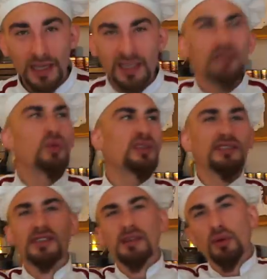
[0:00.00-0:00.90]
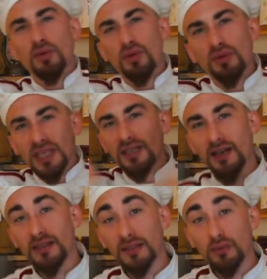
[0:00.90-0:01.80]
Il est aussi célèbre que le cake à
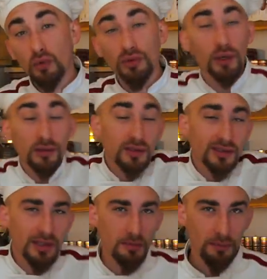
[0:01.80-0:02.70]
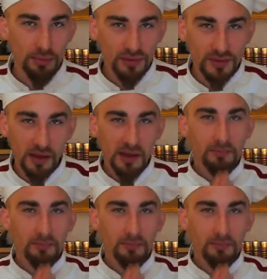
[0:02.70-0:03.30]
la citrouille, si ce n'est pas plus.